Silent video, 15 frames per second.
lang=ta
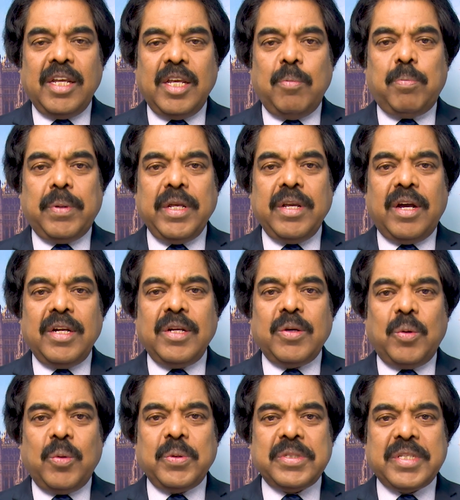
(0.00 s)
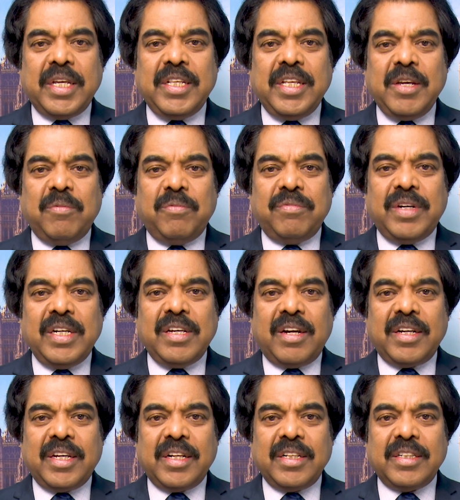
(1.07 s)
இப்படியான ஒரு செய்தியும்
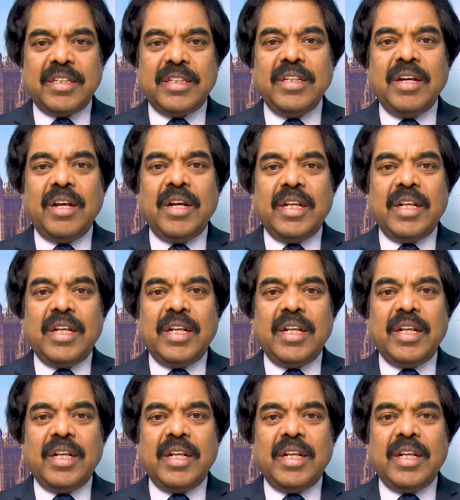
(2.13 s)
வெளியாகியிருந்தது